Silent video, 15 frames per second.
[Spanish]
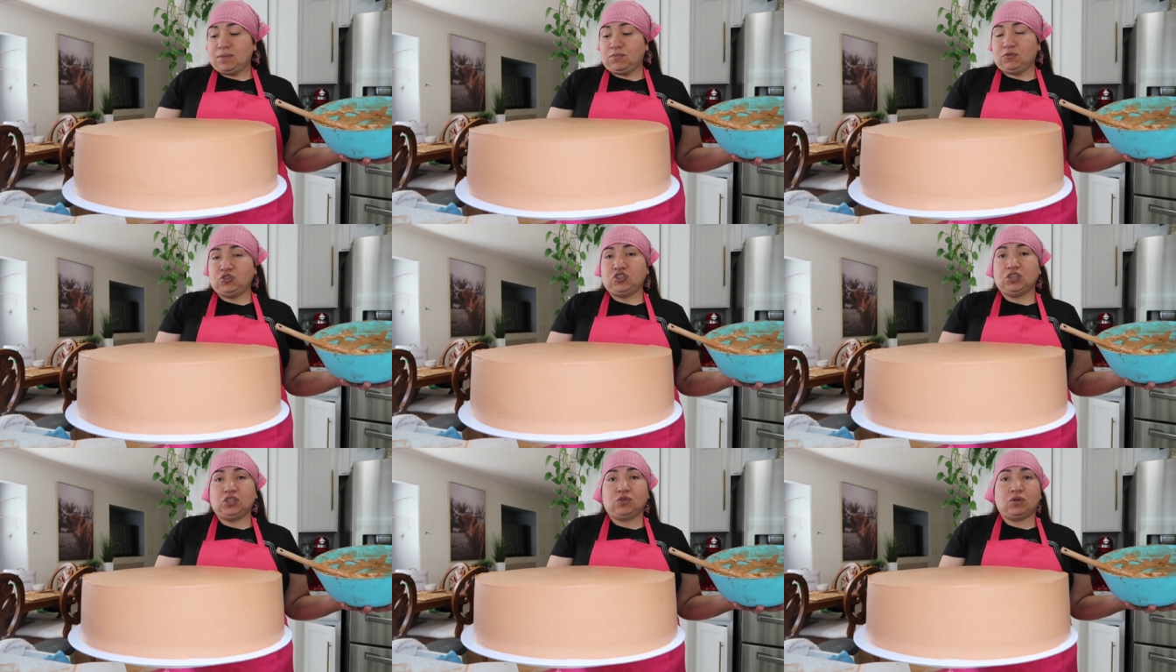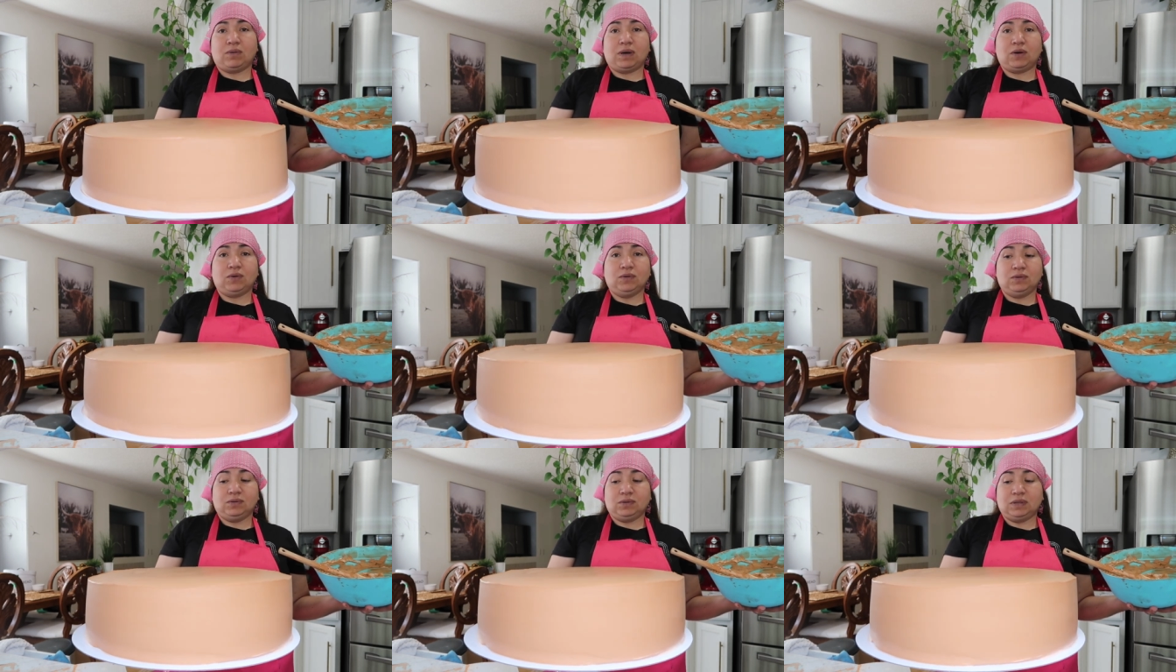muy chiquito
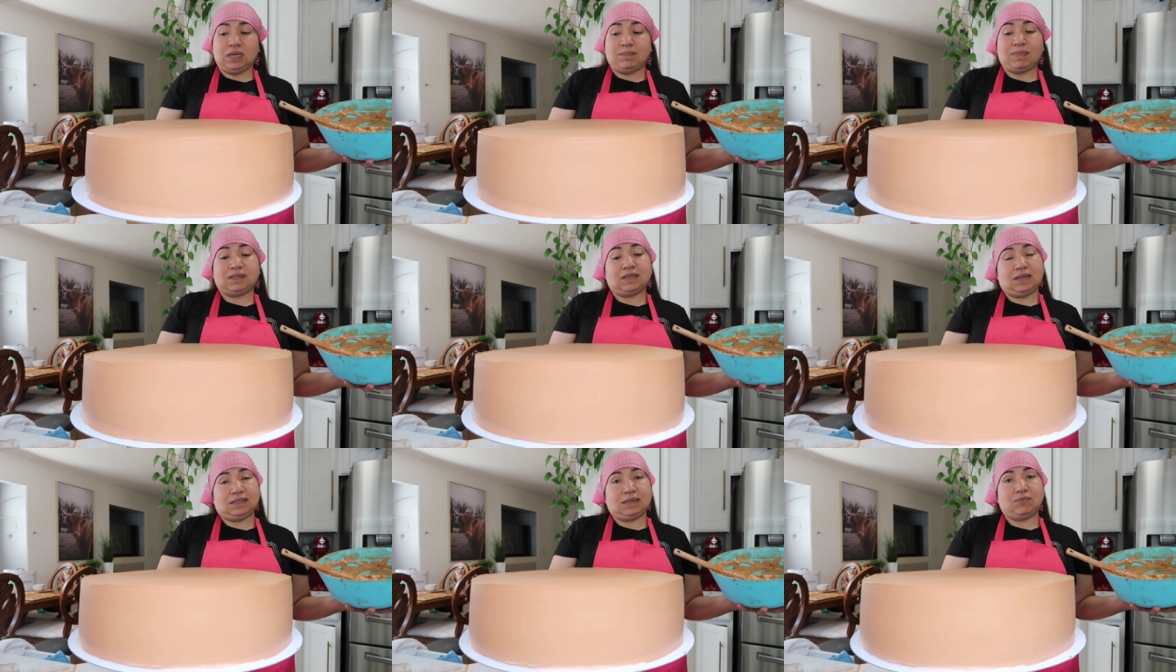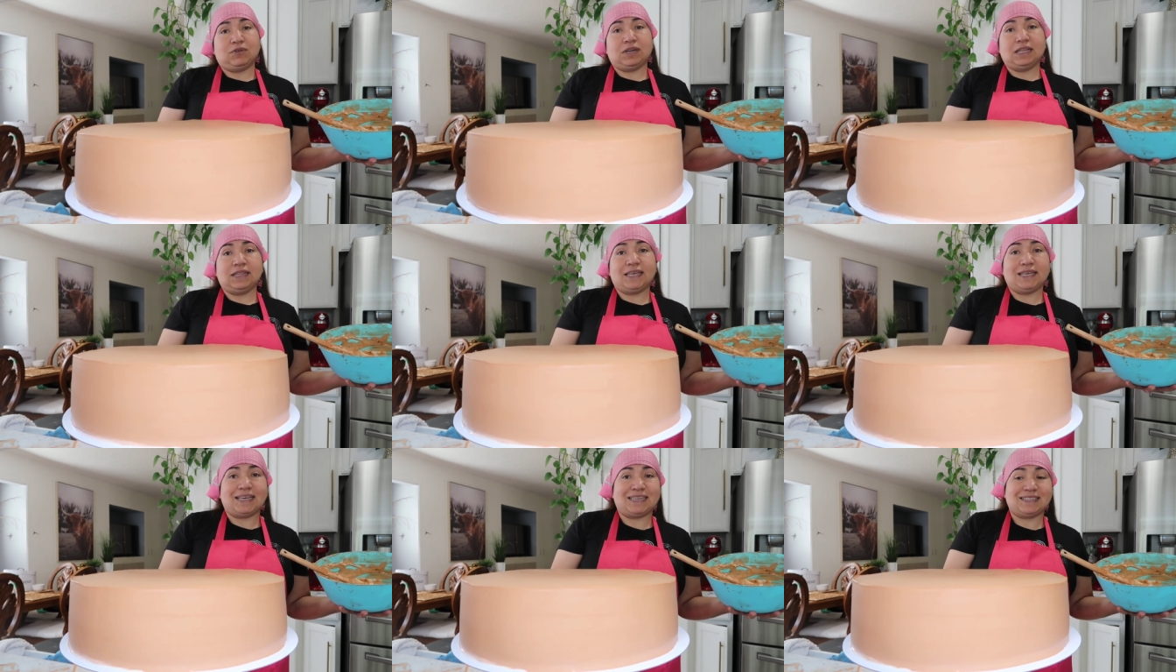abajo y el pastel está muy
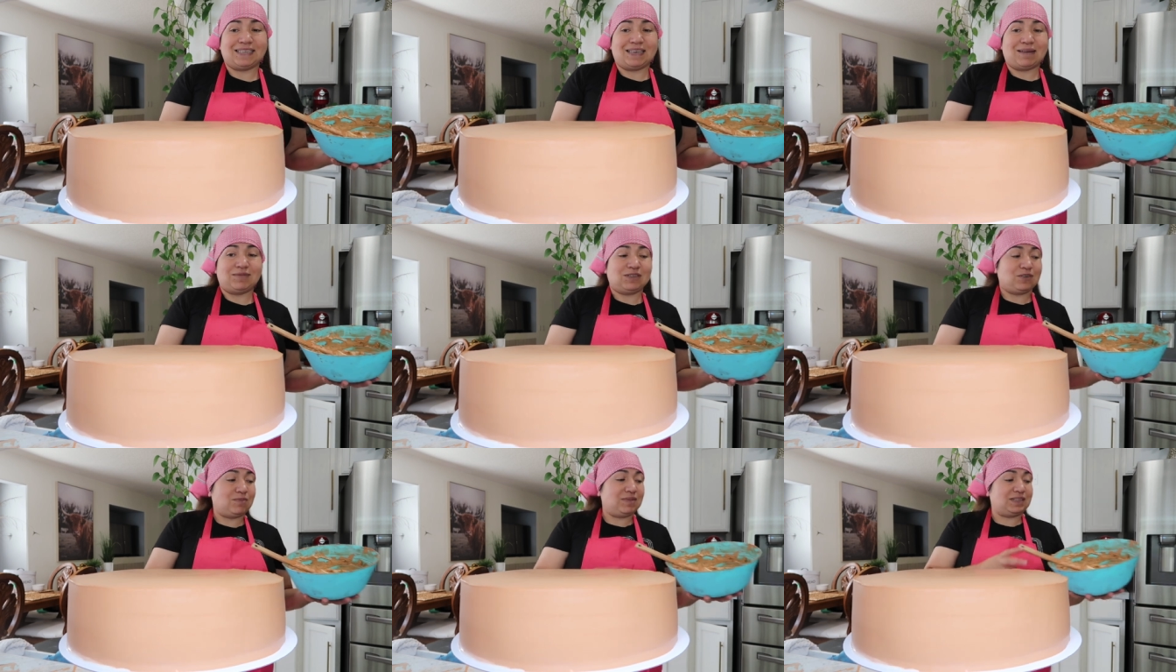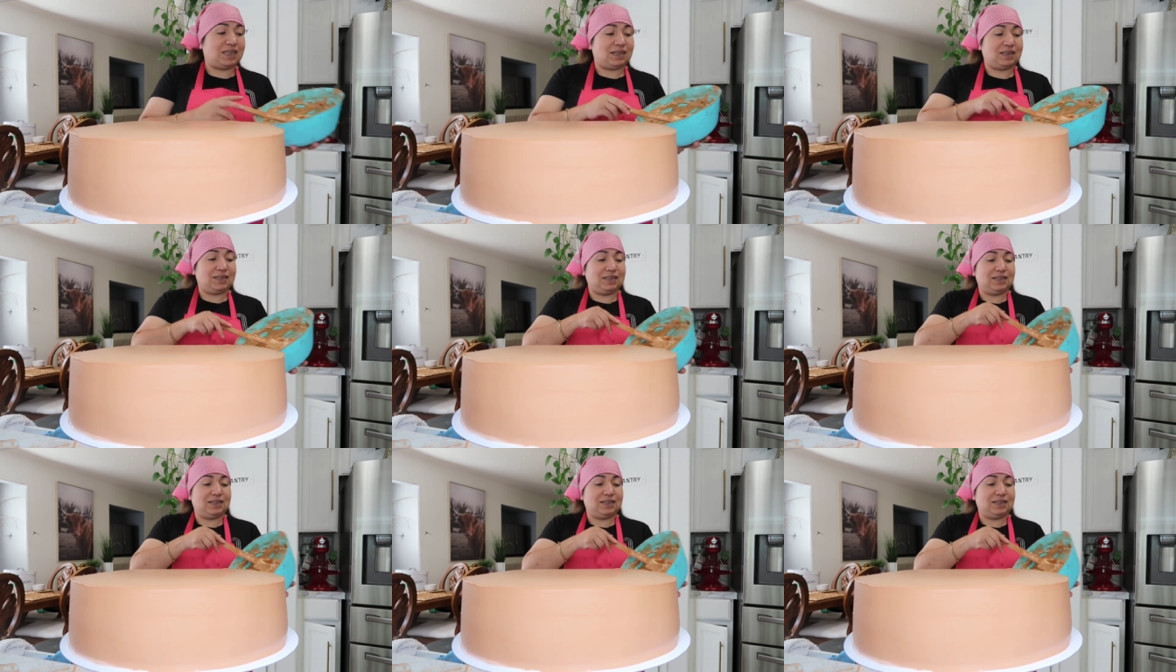grande, así que vamos a comenzar.